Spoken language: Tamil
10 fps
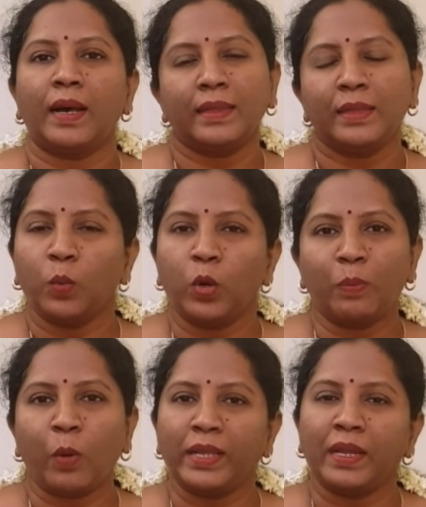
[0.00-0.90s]
அந்த
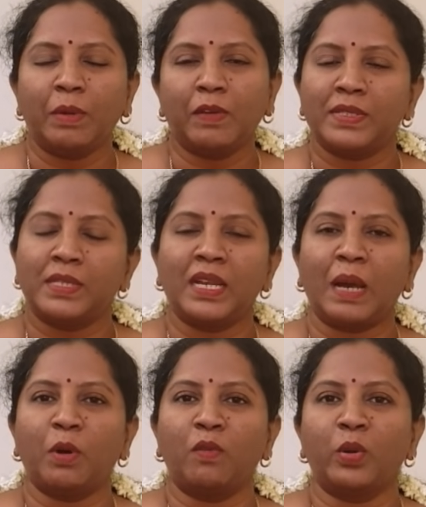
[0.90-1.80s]
ஒரு பாயிண்ட் தான் நம்மளுக்கு ஃபஸ்ட்டு
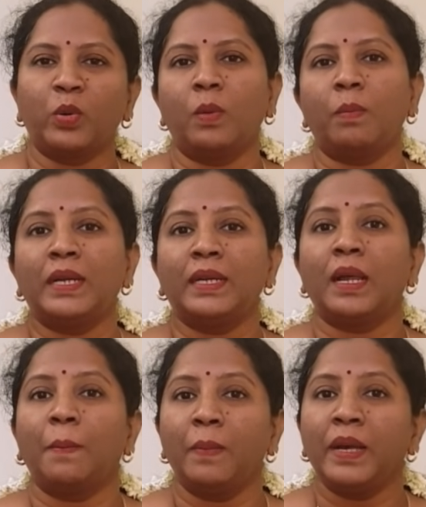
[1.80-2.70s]
ஞாபகம் வரும் பட்
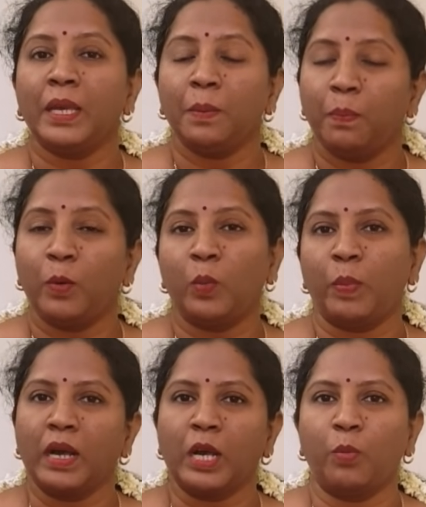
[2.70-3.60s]
நம்ம இப்போது
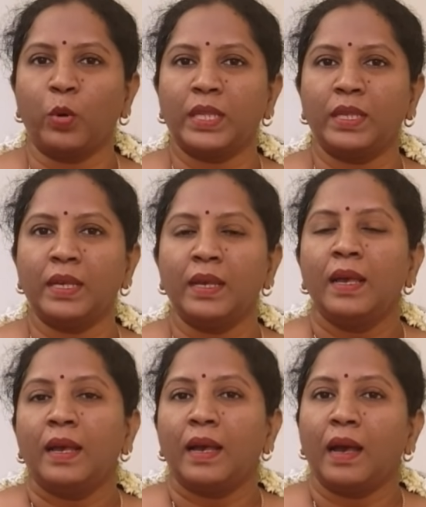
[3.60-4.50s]
பார்க்க போகிறது
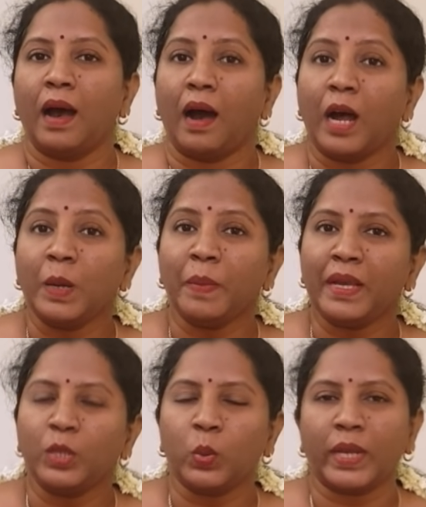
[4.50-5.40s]

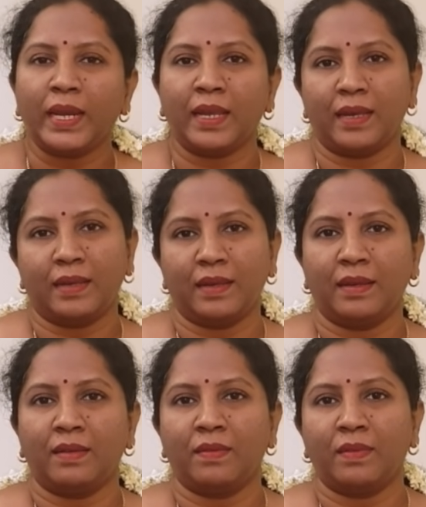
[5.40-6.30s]
ஆன்மீக துறையில்
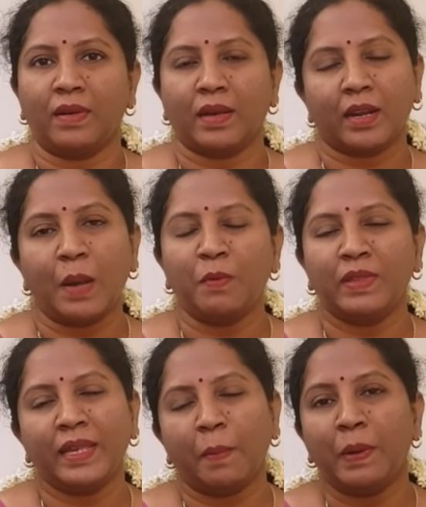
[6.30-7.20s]
கிராம்பு
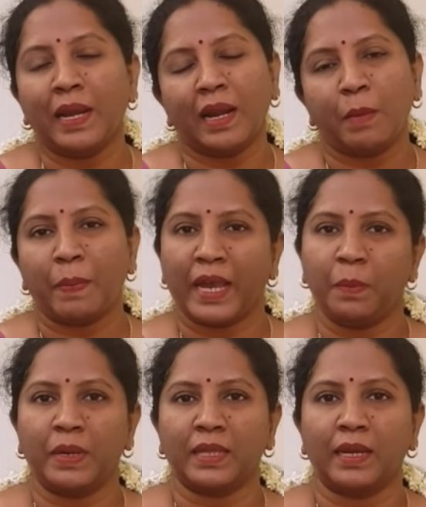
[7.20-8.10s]
வந்து எப்படிலாம் நம்ம
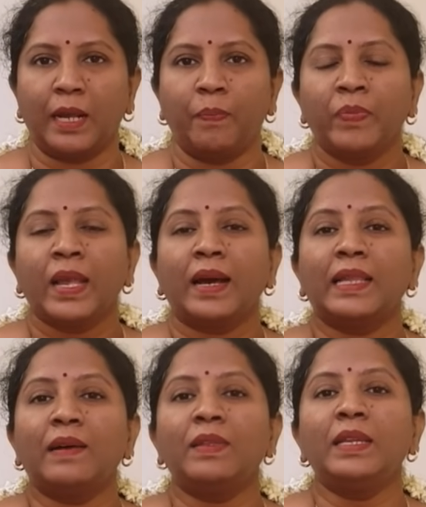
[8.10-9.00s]
பயன்படுத்தலாம்
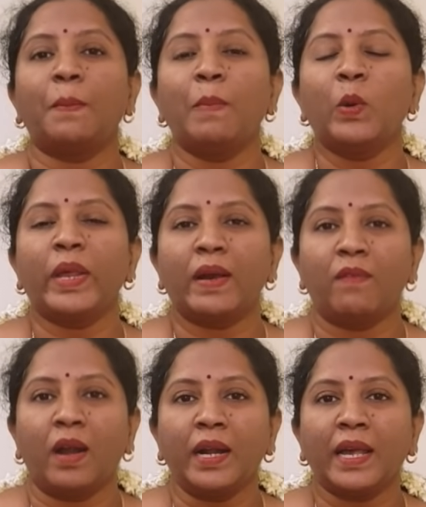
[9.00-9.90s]
அதாவது நம்மளுடைய
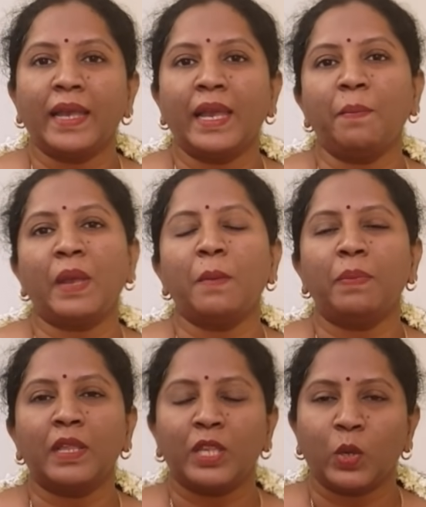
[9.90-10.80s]
வாழ்க்கையை
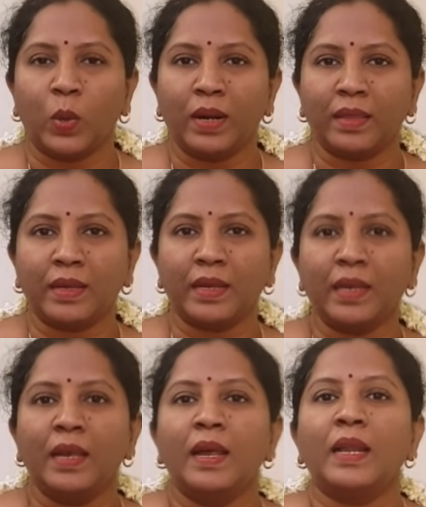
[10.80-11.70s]
மேம்படுத்தி
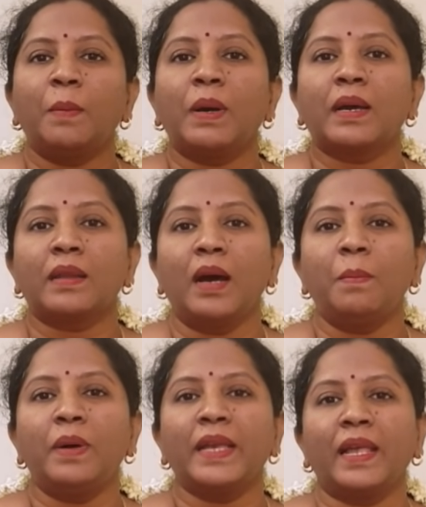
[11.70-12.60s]
கொள்றதுக்கு நம்ம
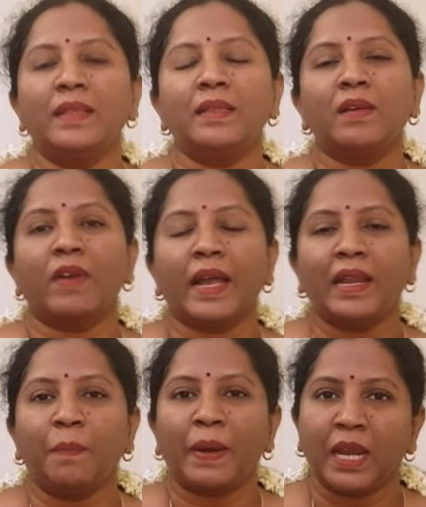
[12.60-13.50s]
கிராம்பை எந்தெந்த
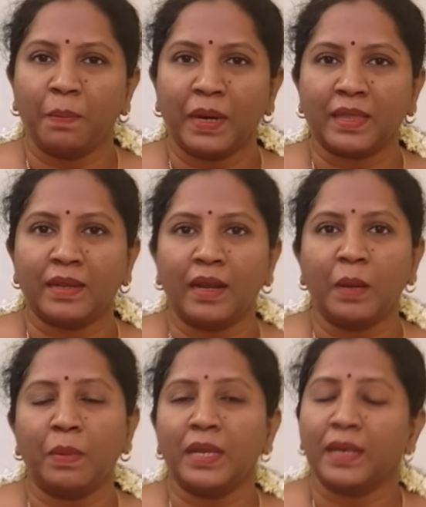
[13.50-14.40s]
வகையில் பயன்படுத்தினா
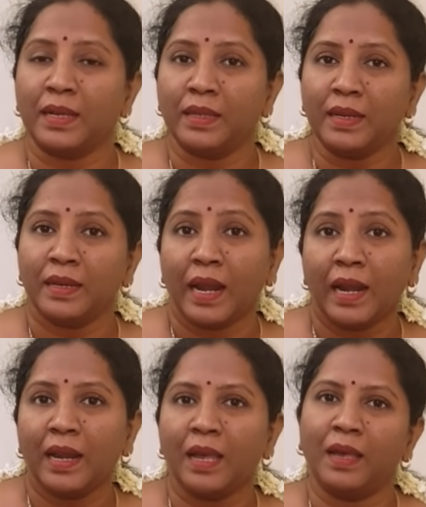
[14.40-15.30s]
நம்மளுக்கு அது
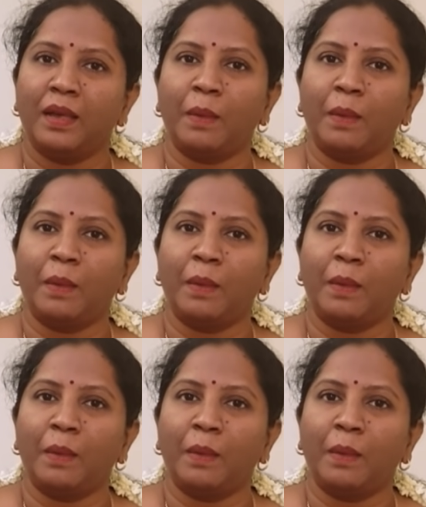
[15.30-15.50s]
நல்ல